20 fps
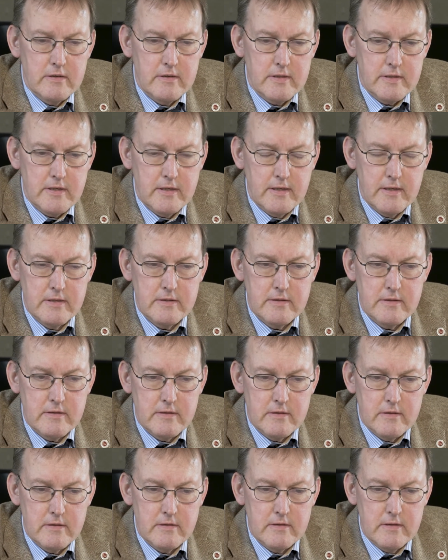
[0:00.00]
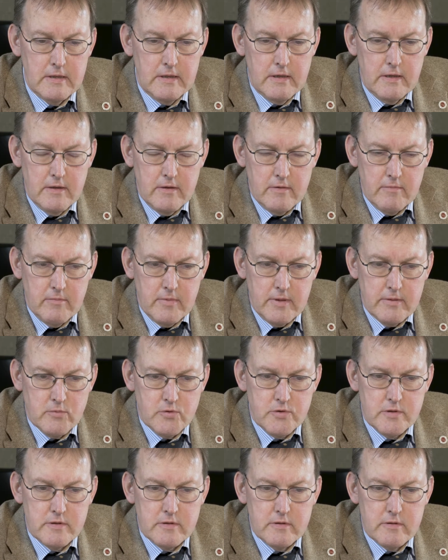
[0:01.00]
Das heißt, äh, man
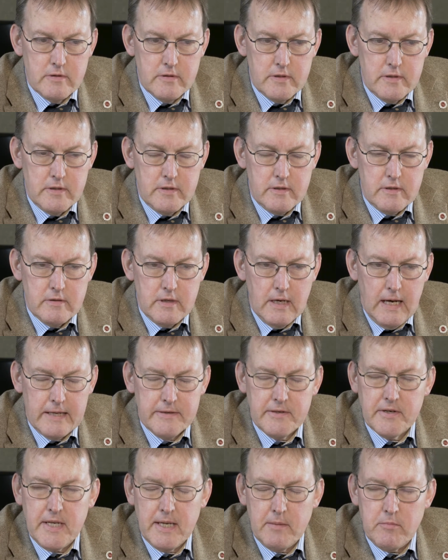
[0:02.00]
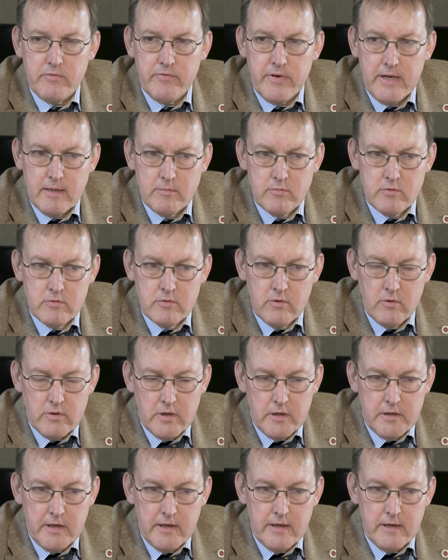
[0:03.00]
muss die Art der Bewerbung
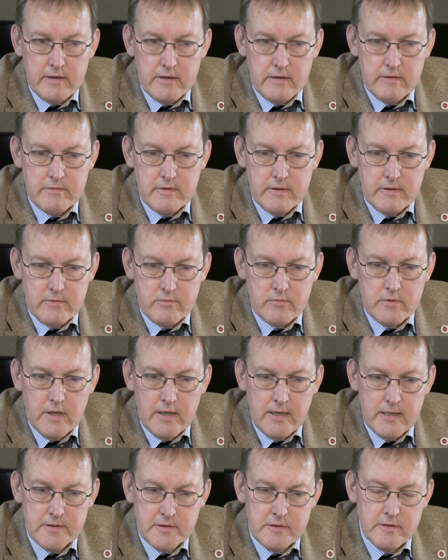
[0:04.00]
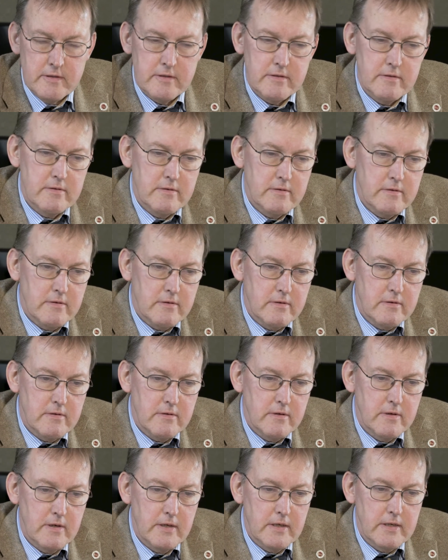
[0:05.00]
oder der, dann unterlassenen äh,
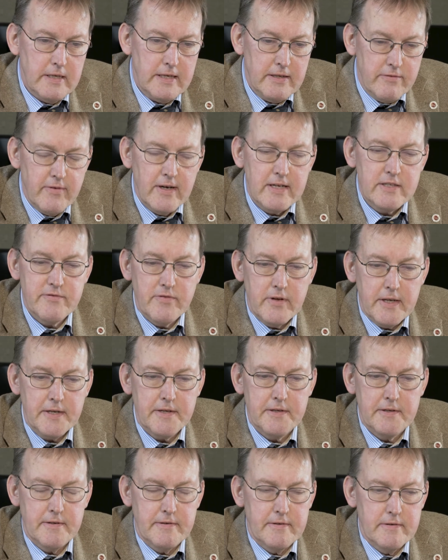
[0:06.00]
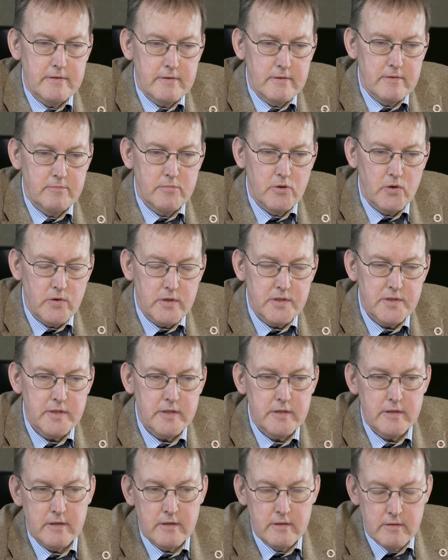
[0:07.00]
Hinweispflicht äh,
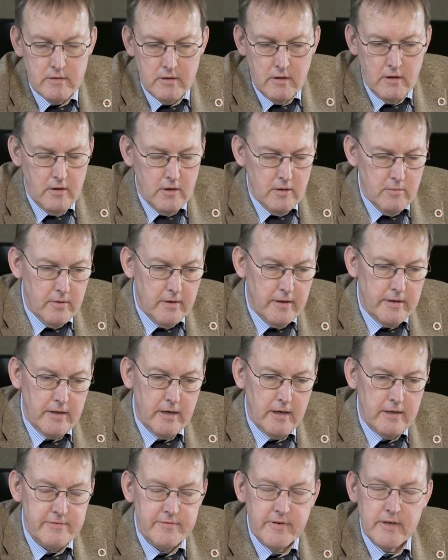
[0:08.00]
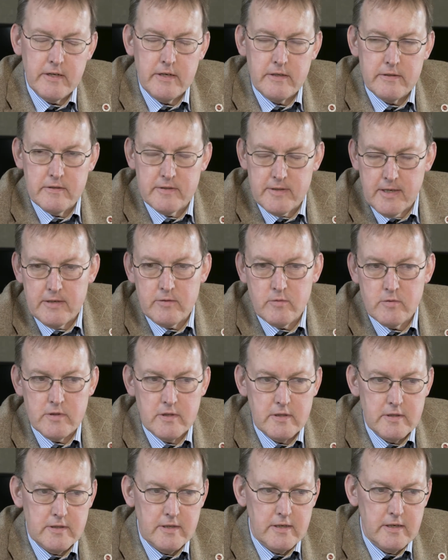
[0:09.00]
berücksichtigen. Bei einer einfachen
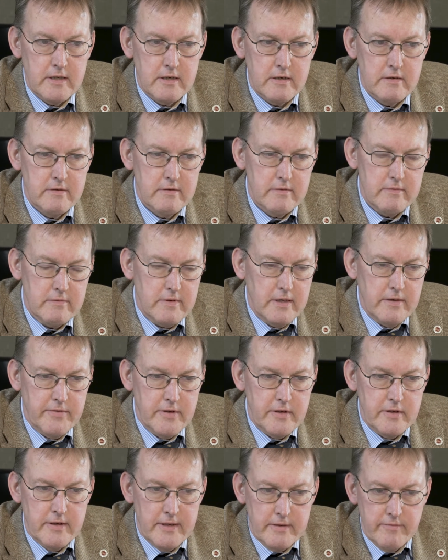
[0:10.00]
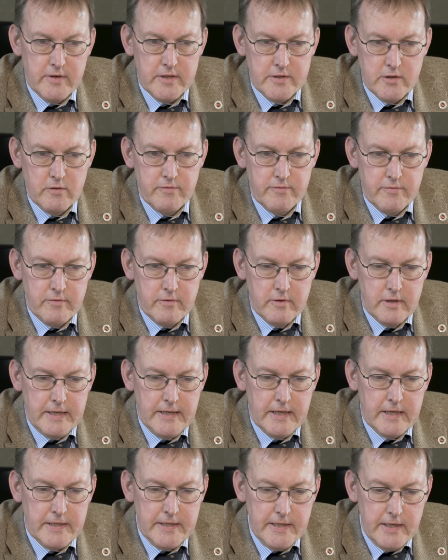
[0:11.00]
Zeitungsanzeige, da wird ein Hinweis auf einen
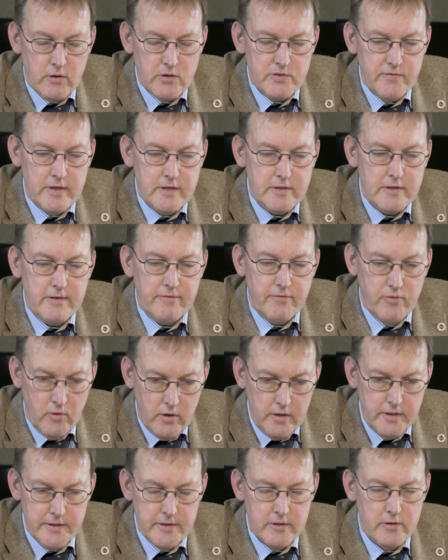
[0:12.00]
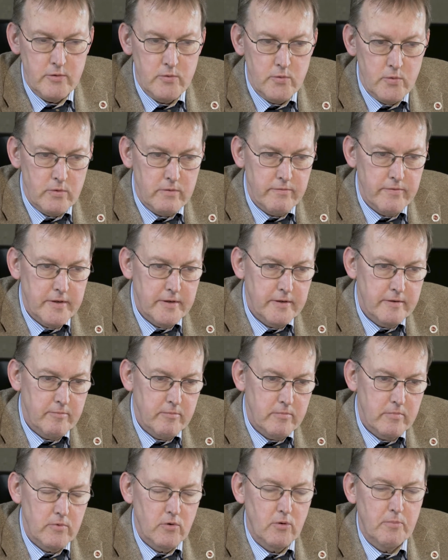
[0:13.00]
Energieausweis, der vorliegt, genügen. Wenn ich
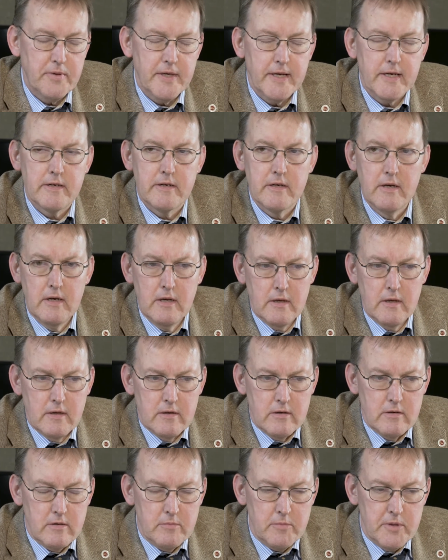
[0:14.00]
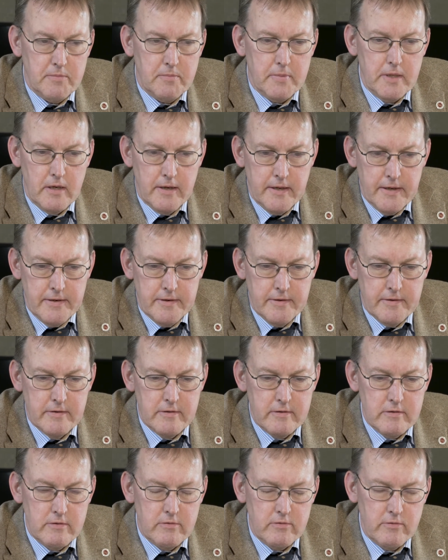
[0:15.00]
ein Objekt äh, mit Bildern
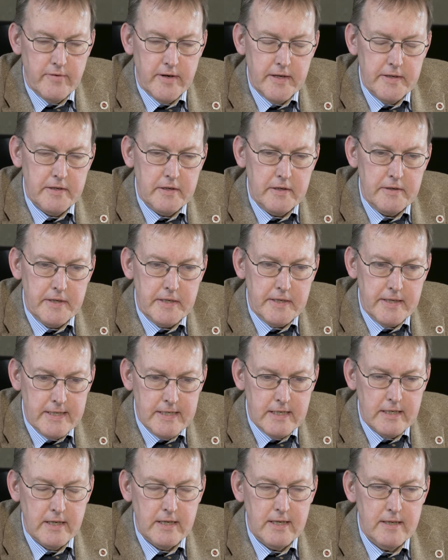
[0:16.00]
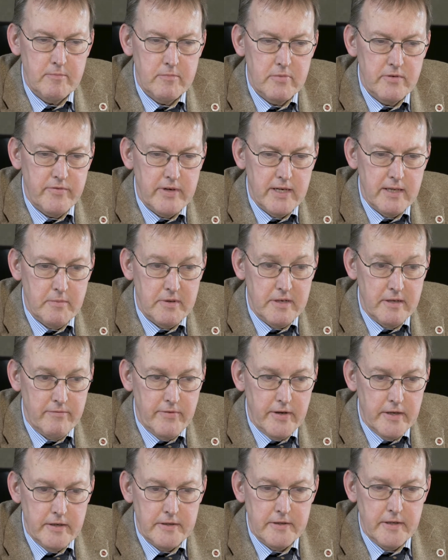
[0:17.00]
äh, und weiteren Detailangaben bewerbe, dann
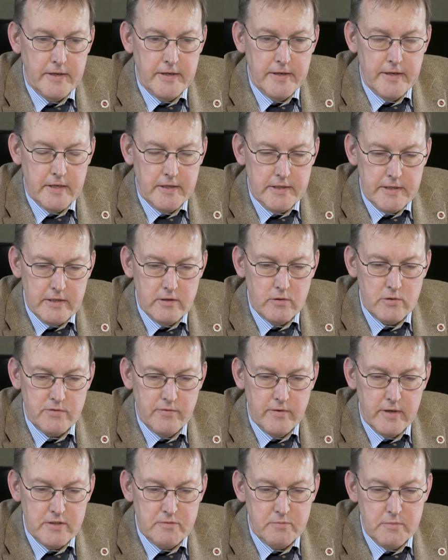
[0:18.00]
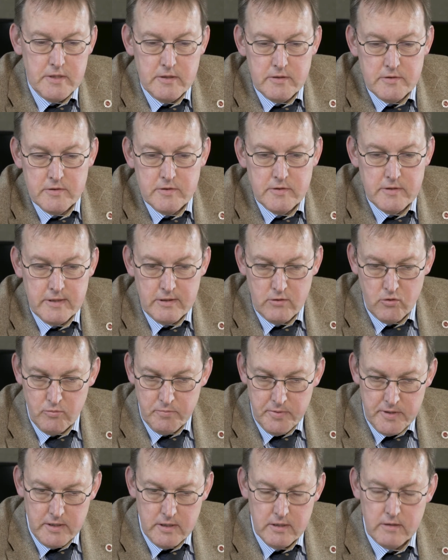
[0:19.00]
werde ich den Energieausweis mindestens in
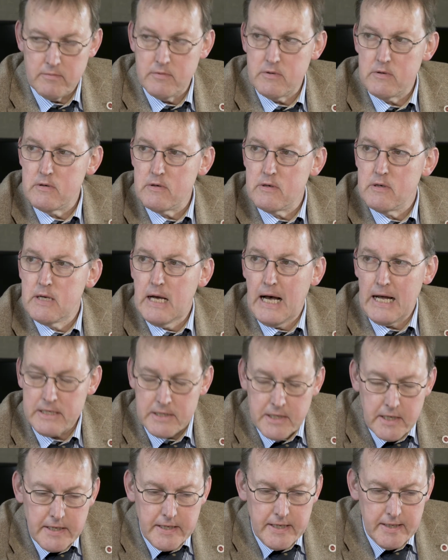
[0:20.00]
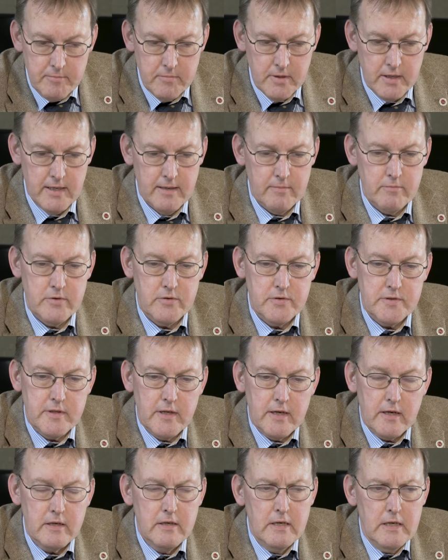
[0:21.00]
Kopie äh, angegeben haben. dass ist
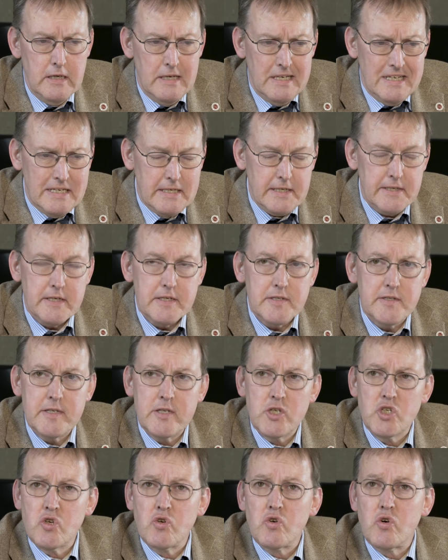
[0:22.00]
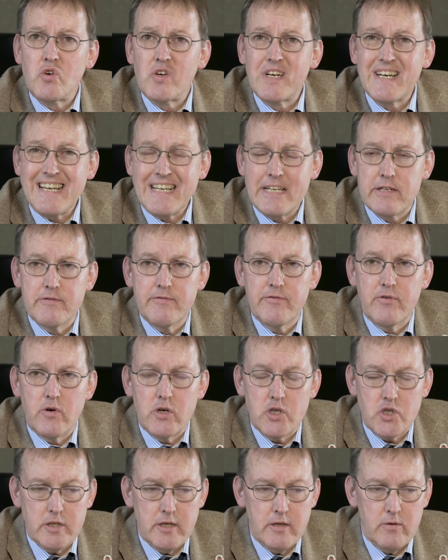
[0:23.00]
der Interessent schon konkrete
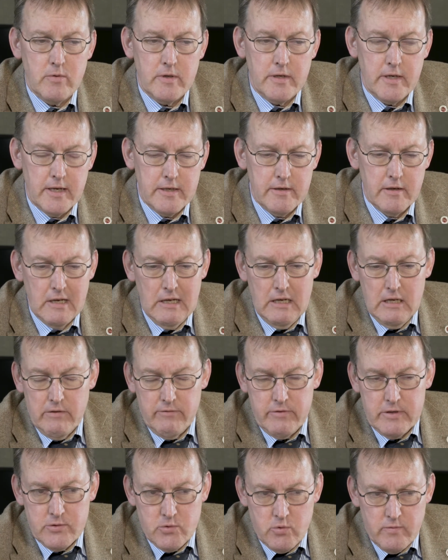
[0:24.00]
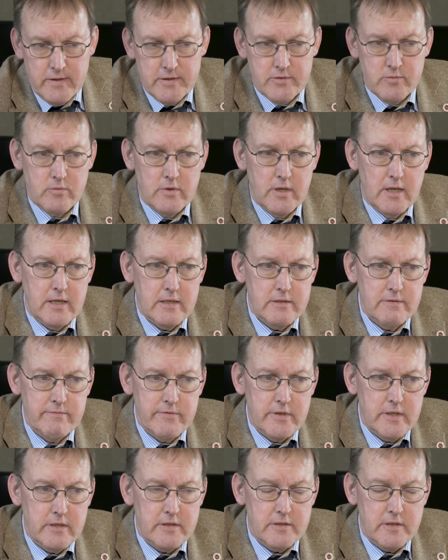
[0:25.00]
Vorstellungen hat. Wenn sowas unterlassen
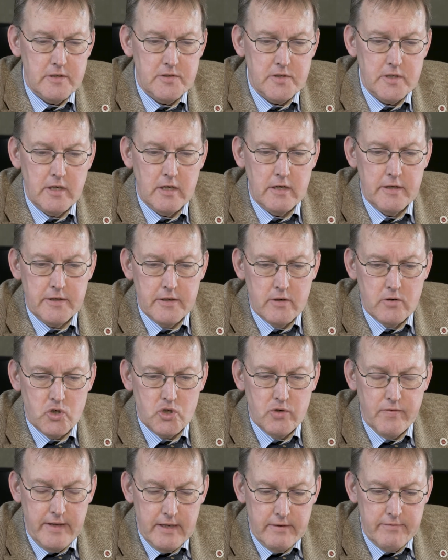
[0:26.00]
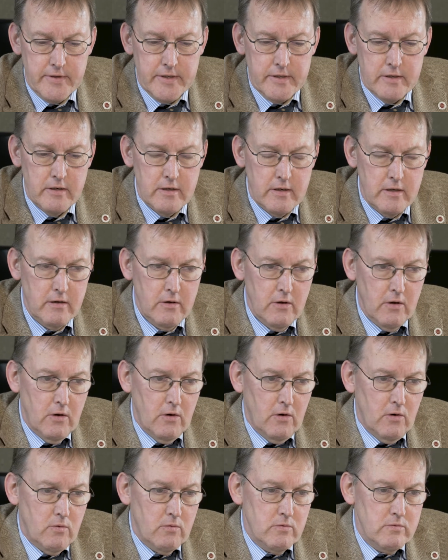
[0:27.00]
wird, ist das sicherlich auch schwerwiegender
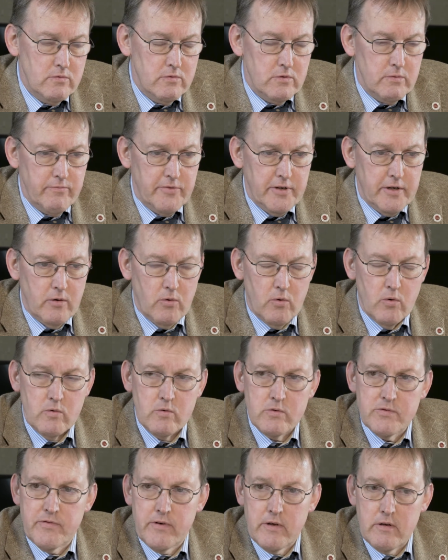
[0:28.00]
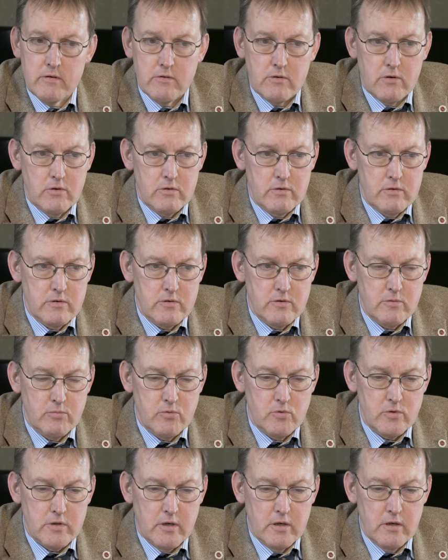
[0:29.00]
und im Wiederholungsfalle können diese
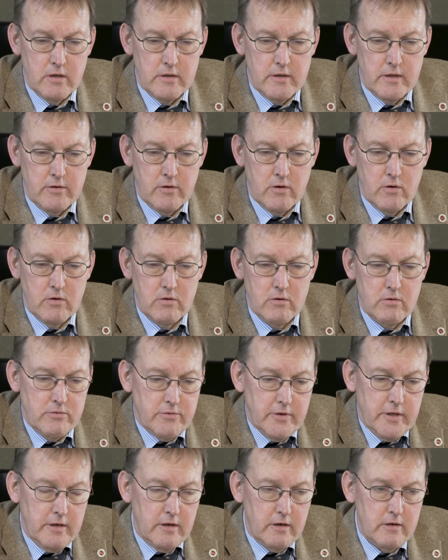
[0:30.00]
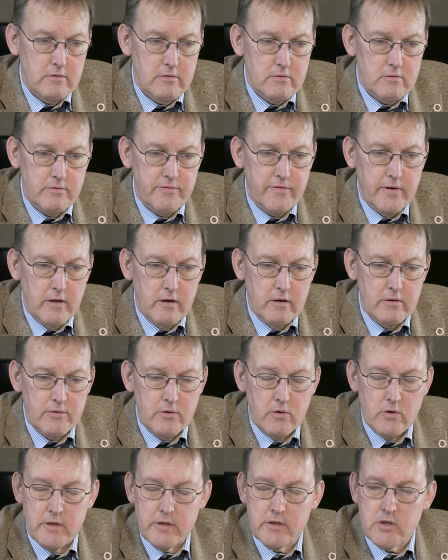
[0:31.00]
Bußgelder dann auch je nach äh, Fall
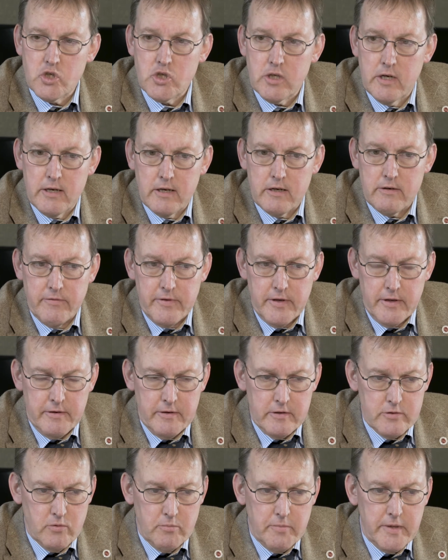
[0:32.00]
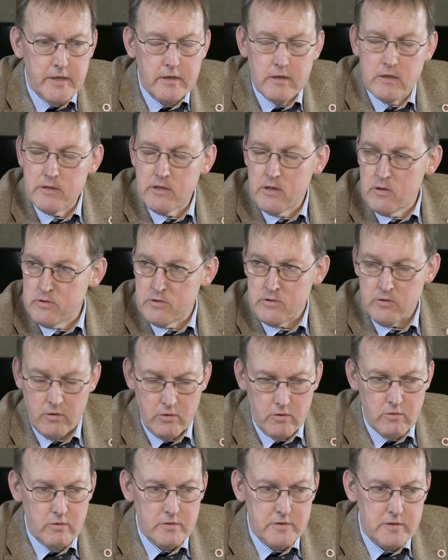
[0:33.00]
deutlich gesteigert werden. Also mehrere tausend
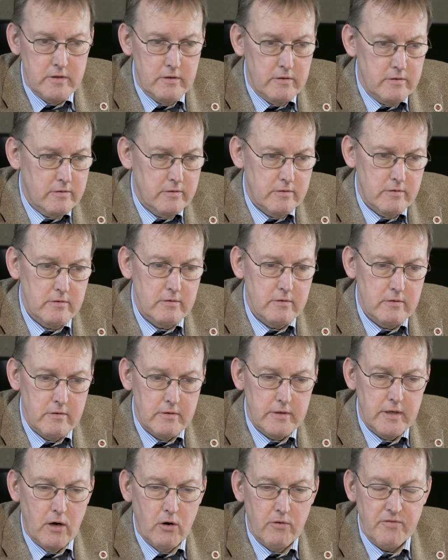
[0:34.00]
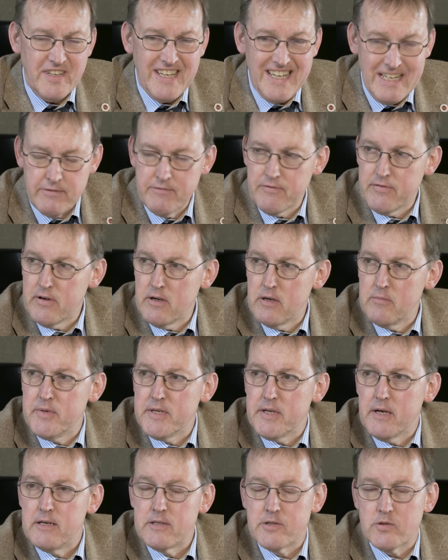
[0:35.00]
Euro sind äh, da auf jeden Fall
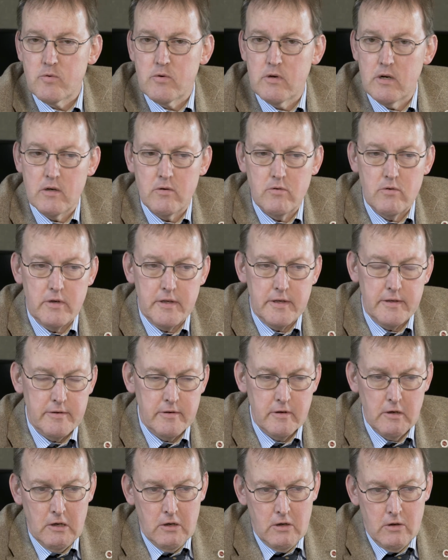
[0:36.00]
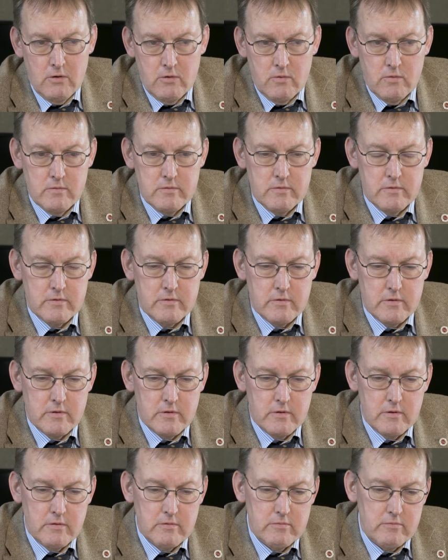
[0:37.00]
mit einzukalkulieren und
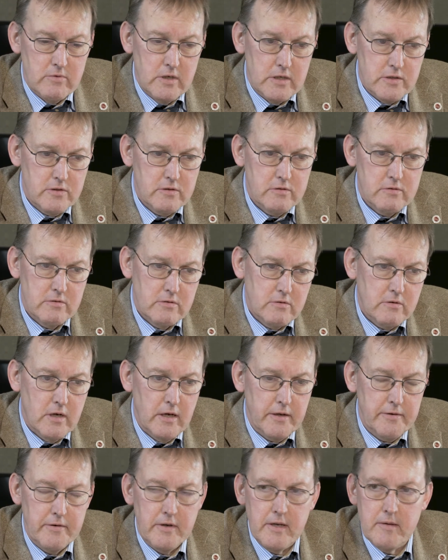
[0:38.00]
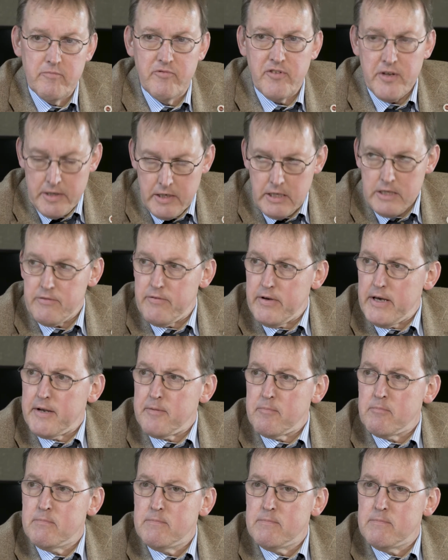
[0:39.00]
äh, das kann empfindlich werden.